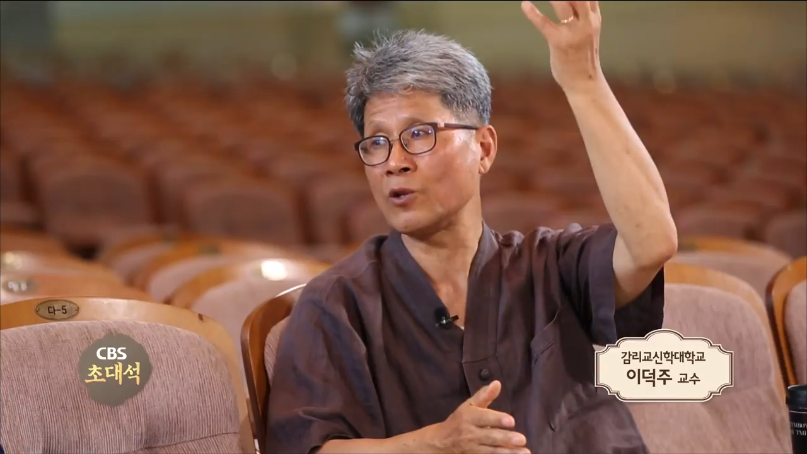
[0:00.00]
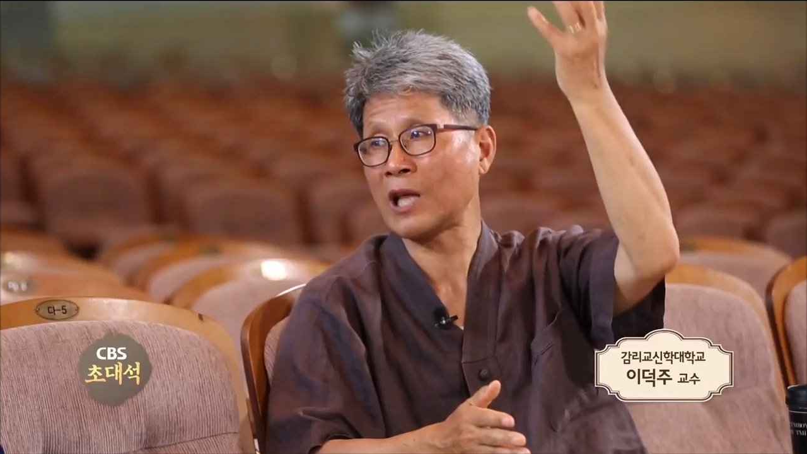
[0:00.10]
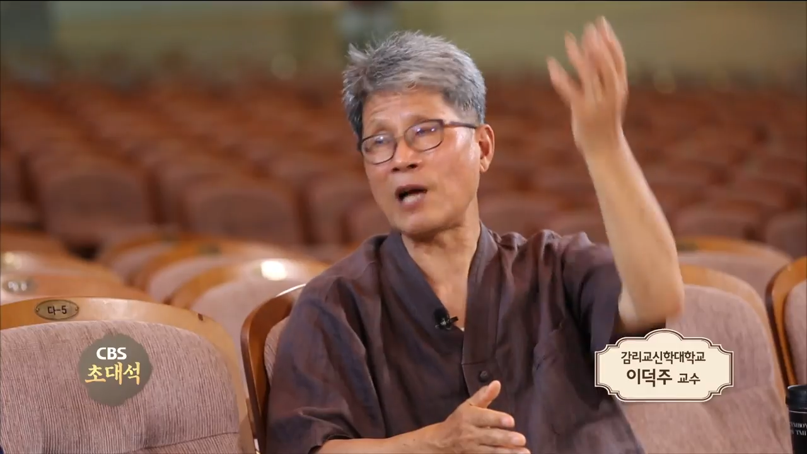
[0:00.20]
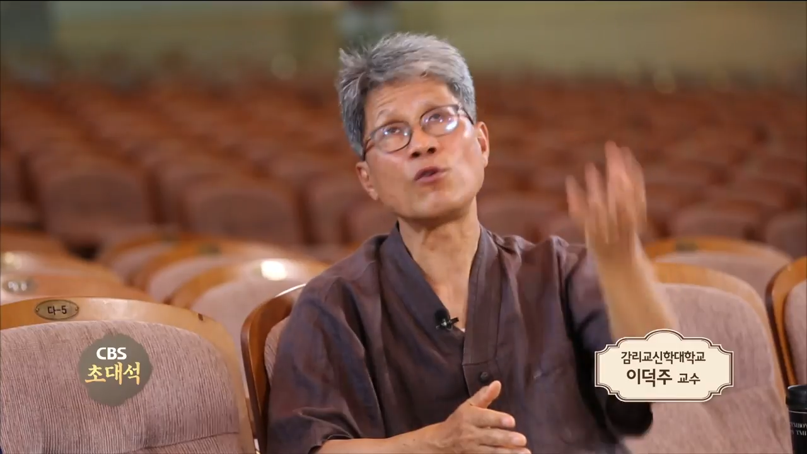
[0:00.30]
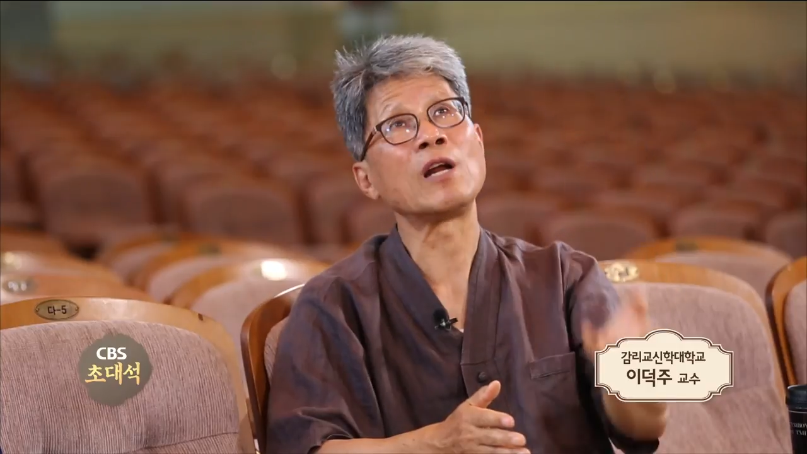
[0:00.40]
네.
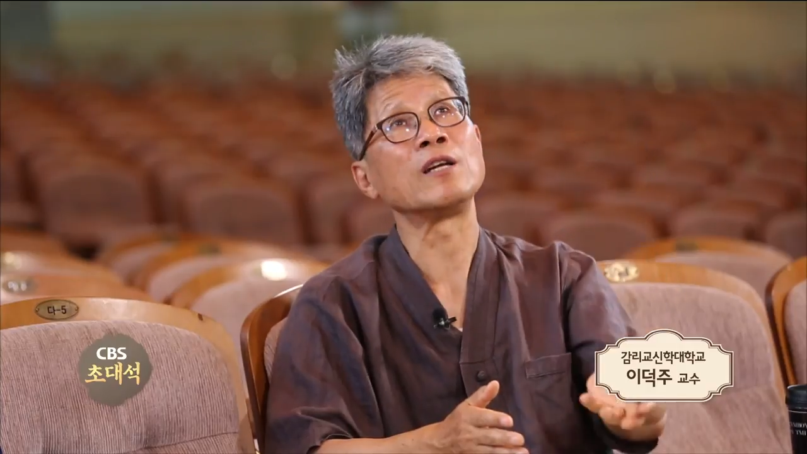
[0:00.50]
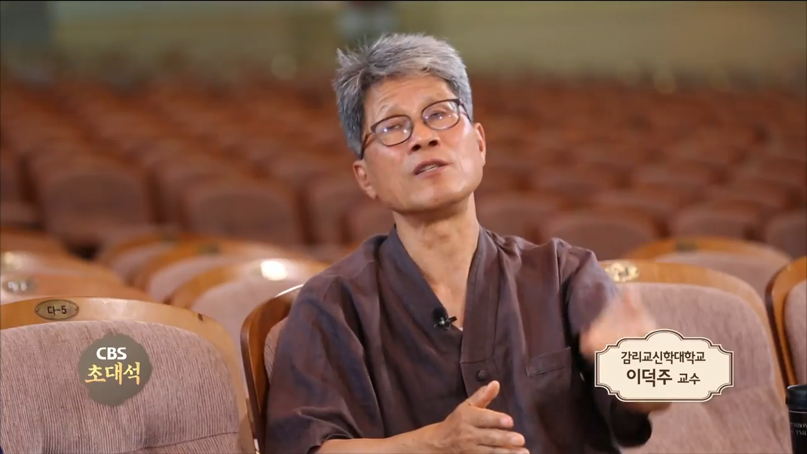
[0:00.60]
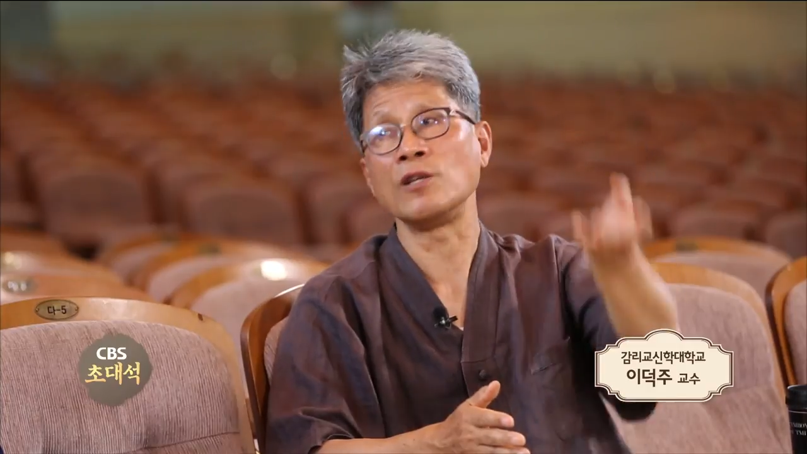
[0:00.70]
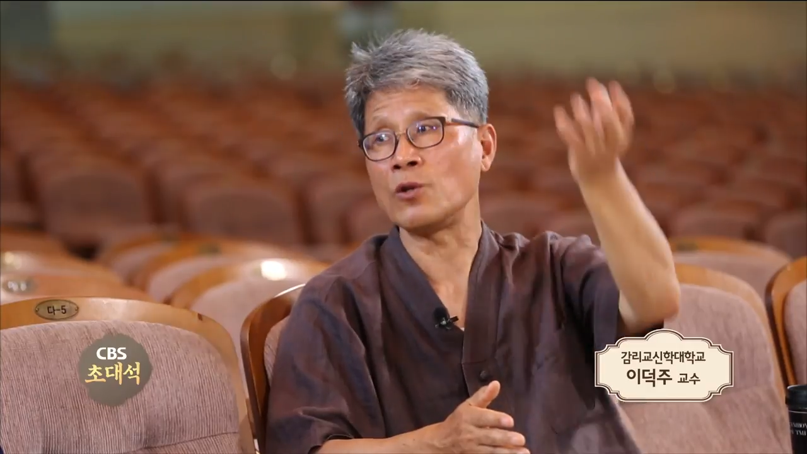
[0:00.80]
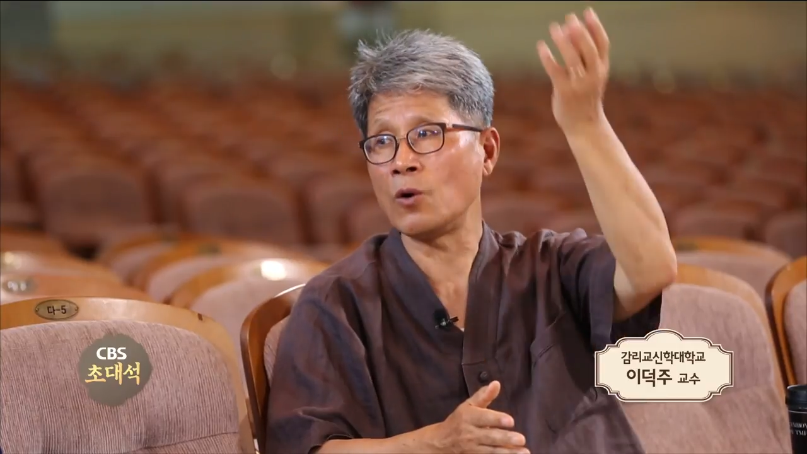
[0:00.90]

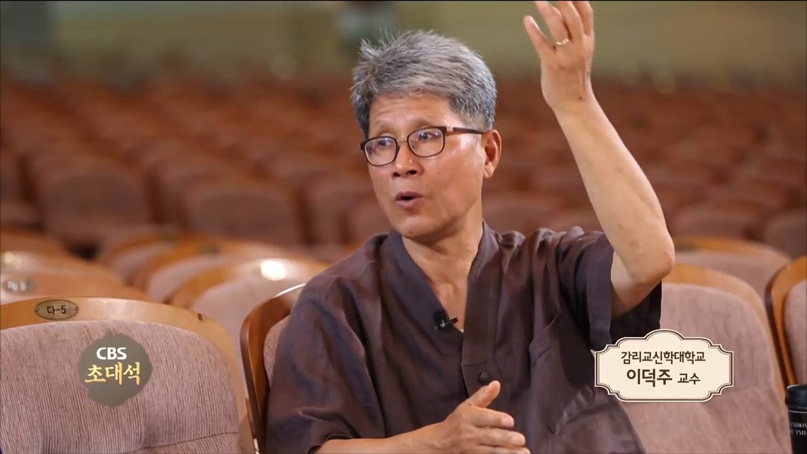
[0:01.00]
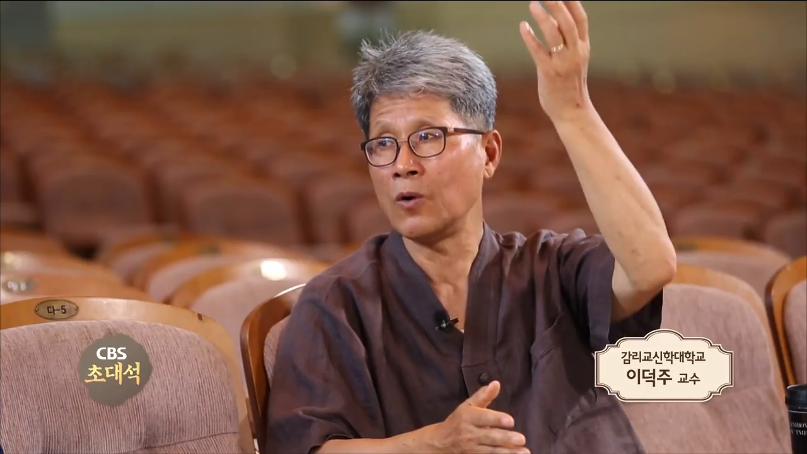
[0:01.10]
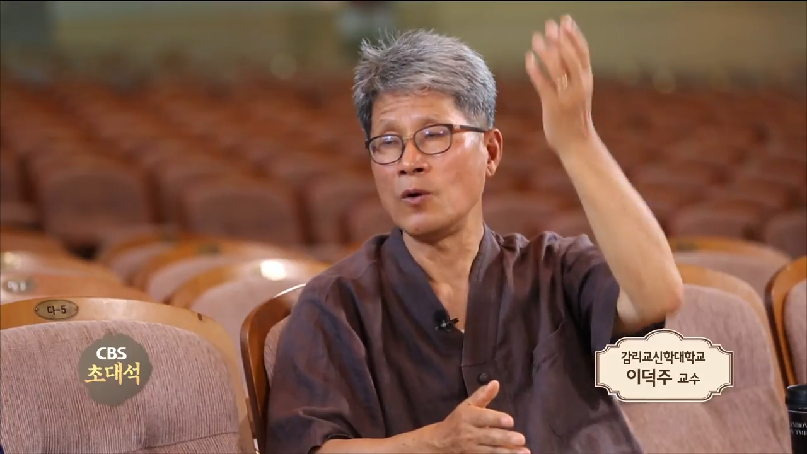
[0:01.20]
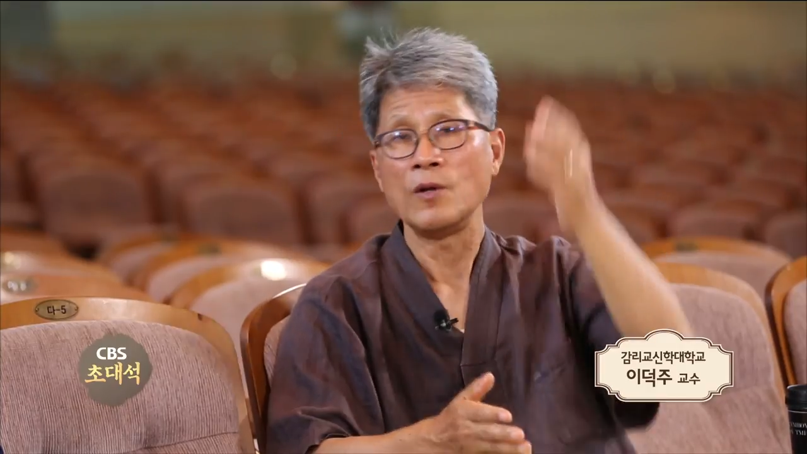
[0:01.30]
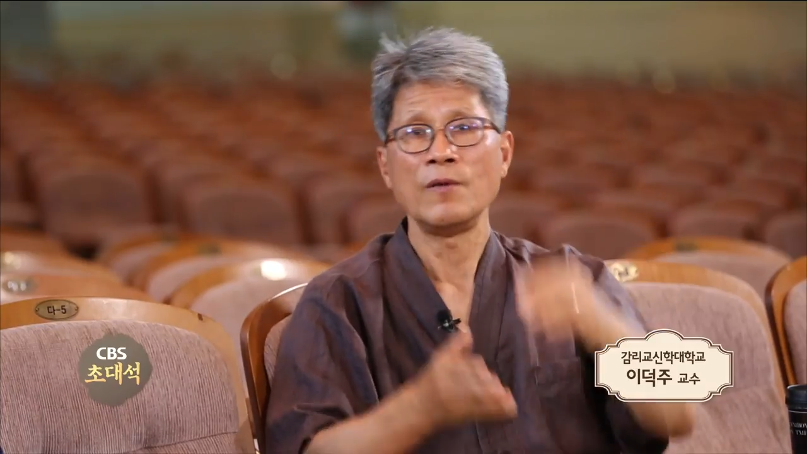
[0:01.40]
탄원하는 기도. 음.